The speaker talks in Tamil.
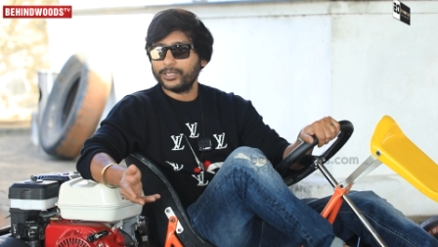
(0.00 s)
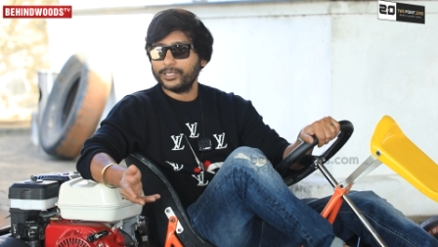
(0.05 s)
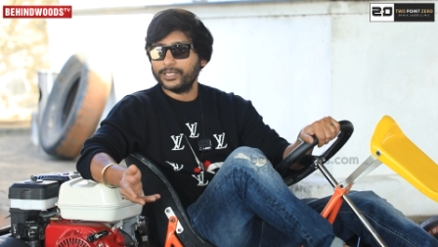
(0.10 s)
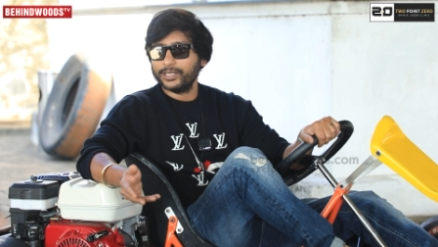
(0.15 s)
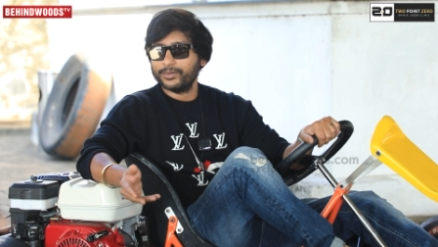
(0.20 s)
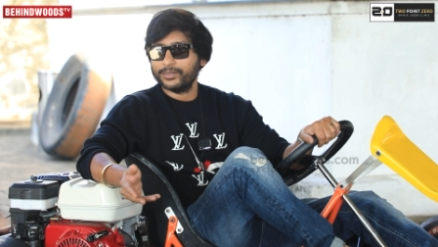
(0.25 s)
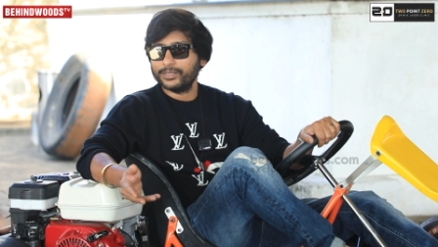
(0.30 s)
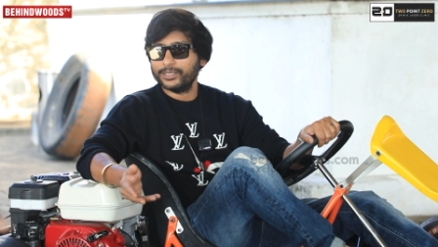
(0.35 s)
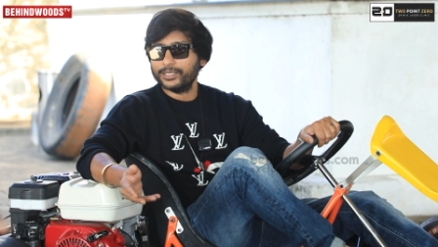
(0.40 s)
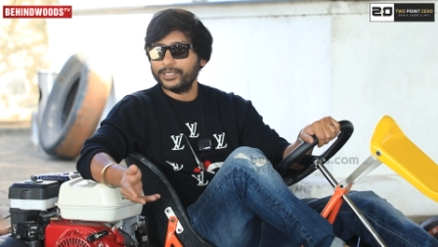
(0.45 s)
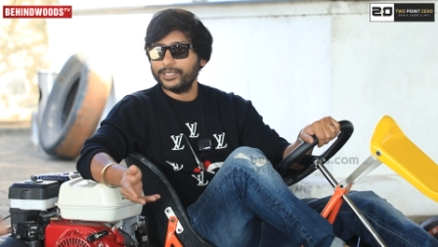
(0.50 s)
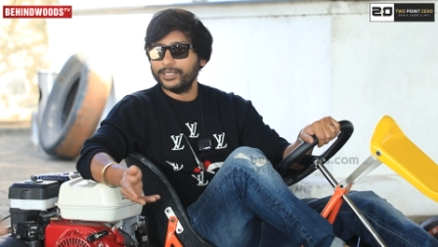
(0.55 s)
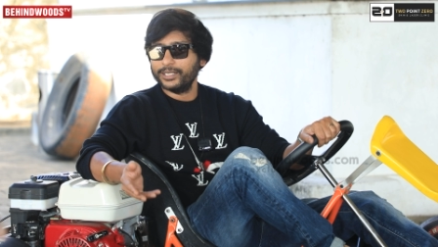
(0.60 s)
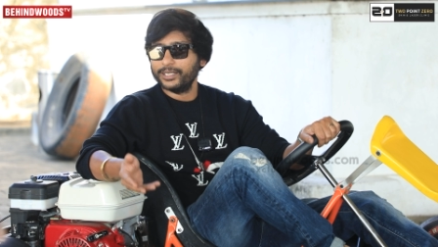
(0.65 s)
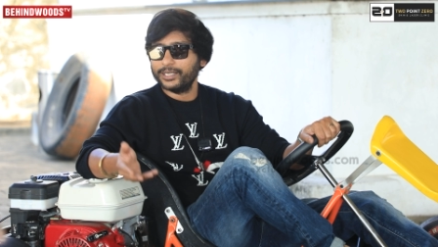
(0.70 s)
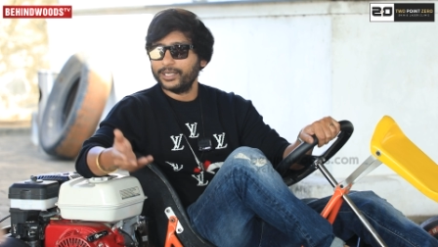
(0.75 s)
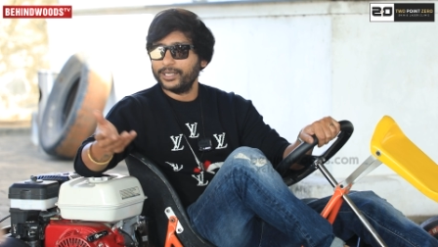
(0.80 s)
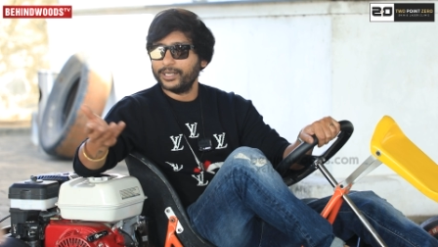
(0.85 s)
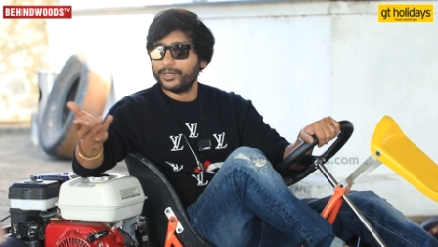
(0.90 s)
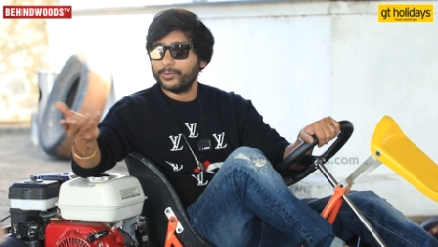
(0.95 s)
குழந்தைய வந்து
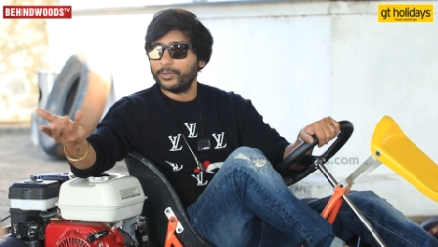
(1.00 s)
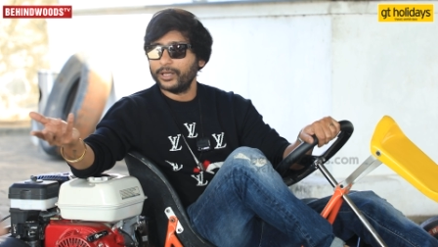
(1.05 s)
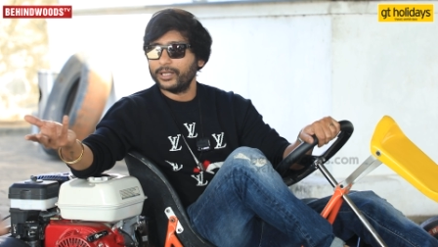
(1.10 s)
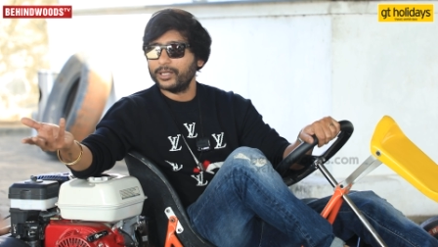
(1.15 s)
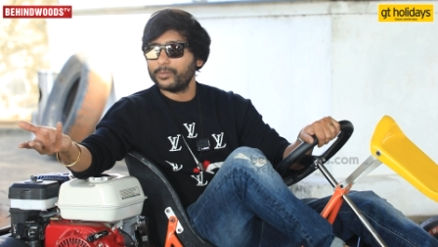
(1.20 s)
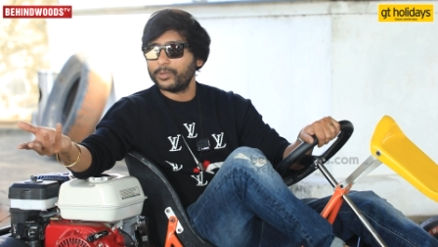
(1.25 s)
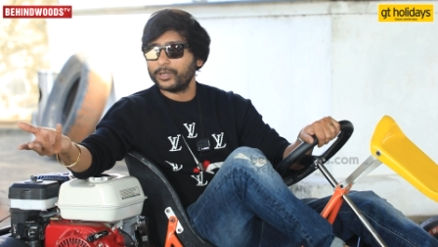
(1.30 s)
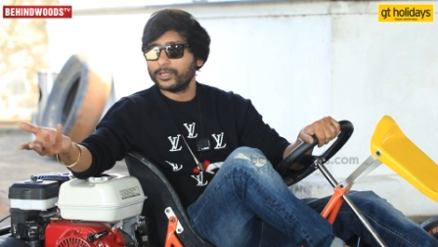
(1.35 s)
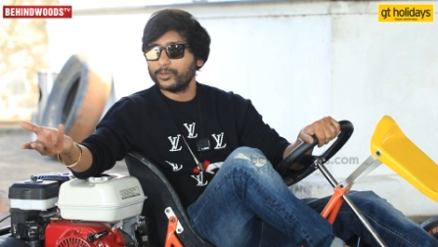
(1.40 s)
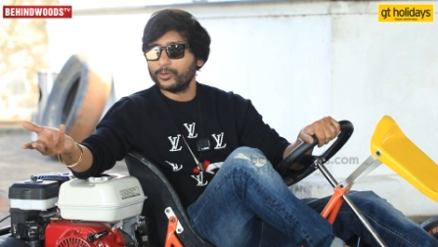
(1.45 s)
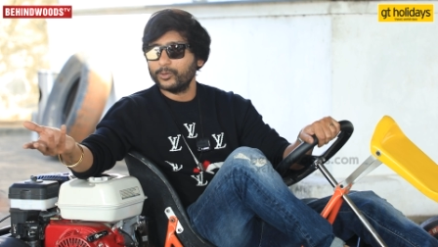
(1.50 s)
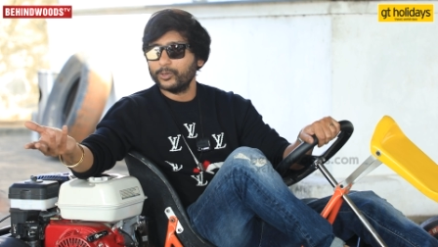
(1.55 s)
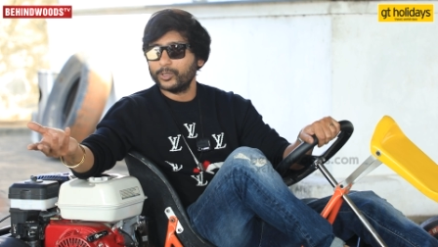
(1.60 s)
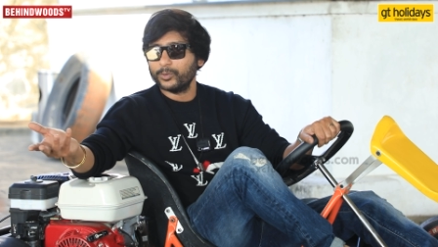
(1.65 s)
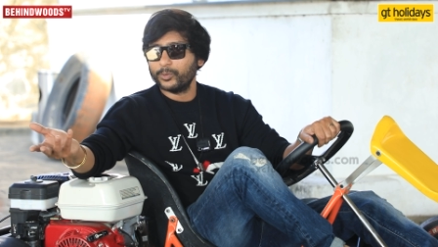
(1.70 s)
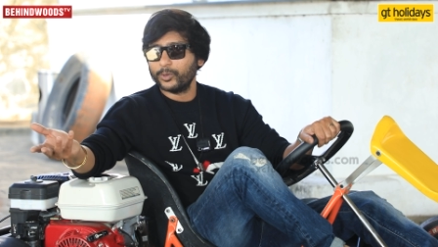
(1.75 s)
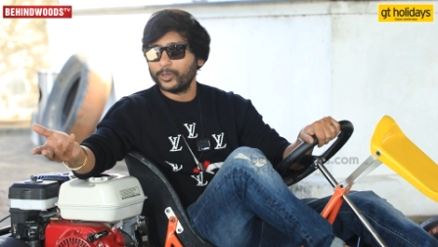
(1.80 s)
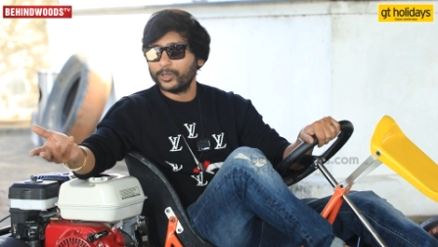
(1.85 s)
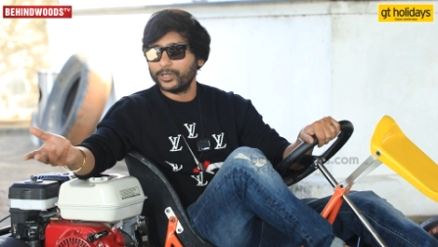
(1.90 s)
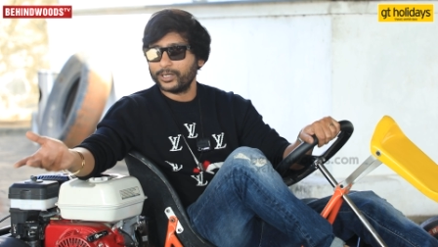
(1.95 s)
இன்றைக்கி நம்ம என்ன படத்தை
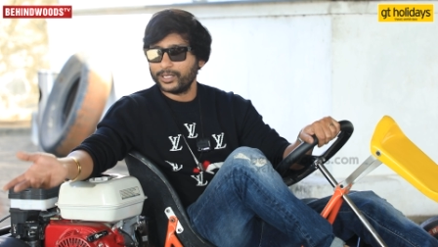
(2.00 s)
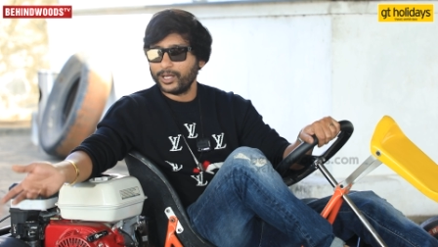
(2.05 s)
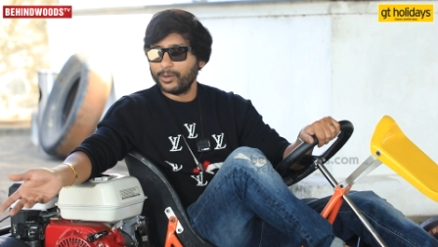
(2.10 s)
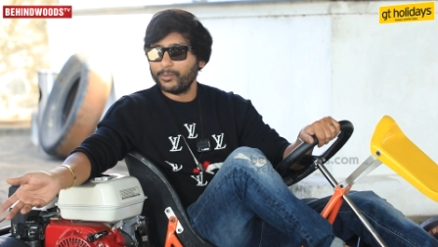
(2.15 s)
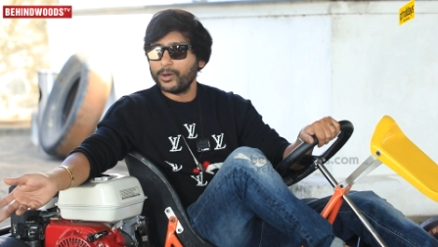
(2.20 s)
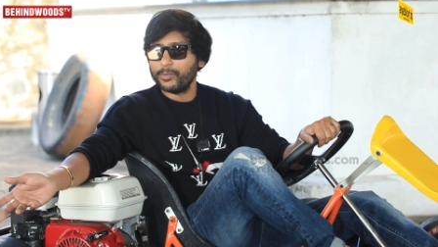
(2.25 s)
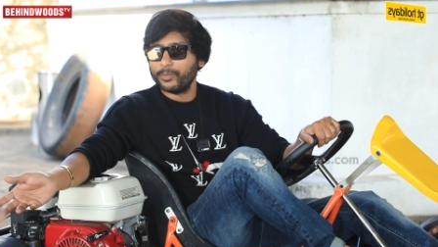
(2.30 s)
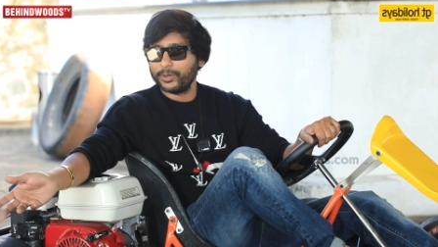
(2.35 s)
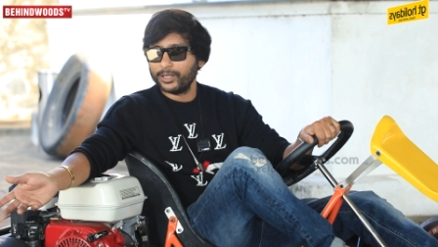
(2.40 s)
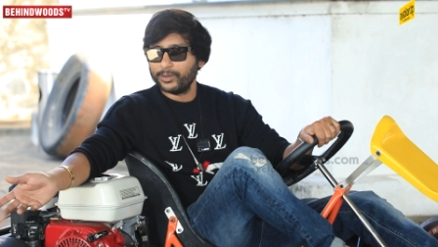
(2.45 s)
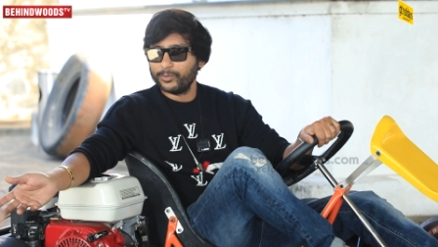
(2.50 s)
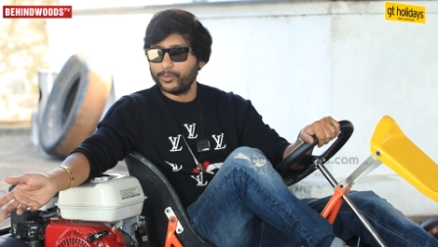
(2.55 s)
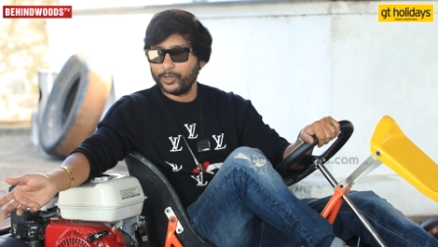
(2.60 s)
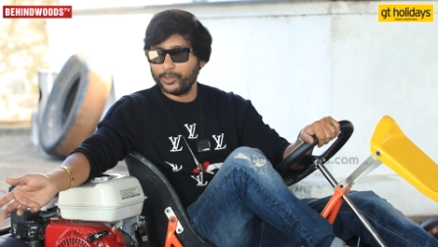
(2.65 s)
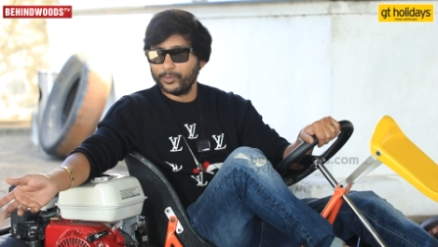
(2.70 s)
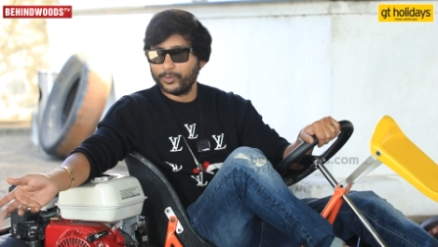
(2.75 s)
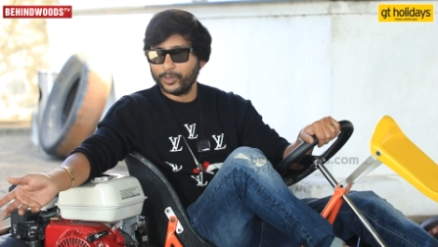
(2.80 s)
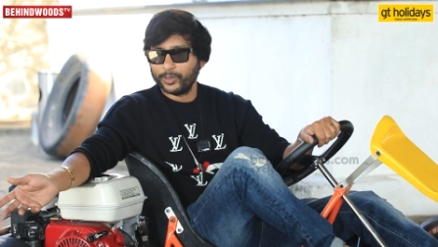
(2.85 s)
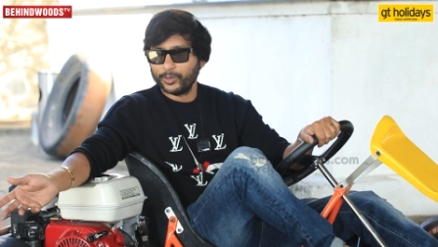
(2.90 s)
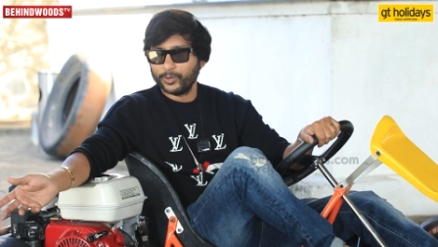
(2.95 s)
கூப்பிட்டு போகிறோன்றது அம்மா அப்பா தான்
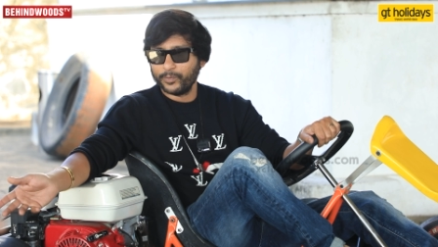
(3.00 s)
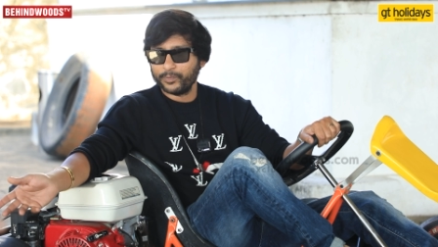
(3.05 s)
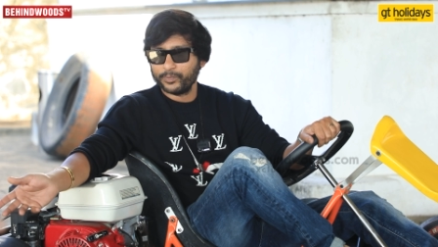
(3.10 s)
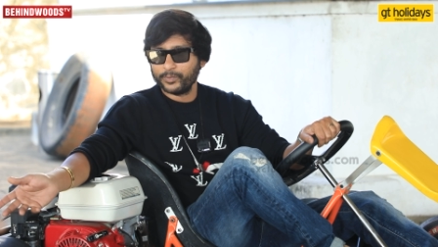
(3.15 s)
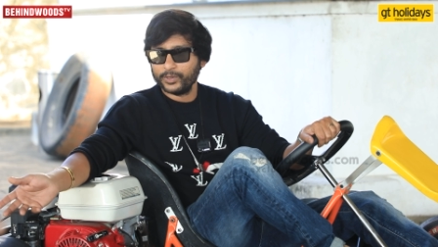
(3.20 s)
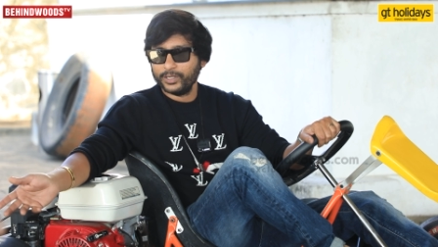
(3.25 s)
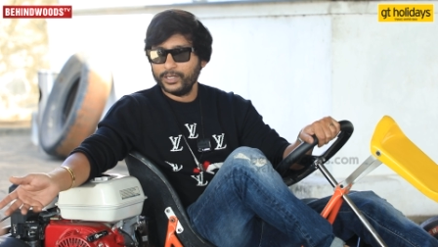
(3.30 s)
முடிவு பண்ணோம்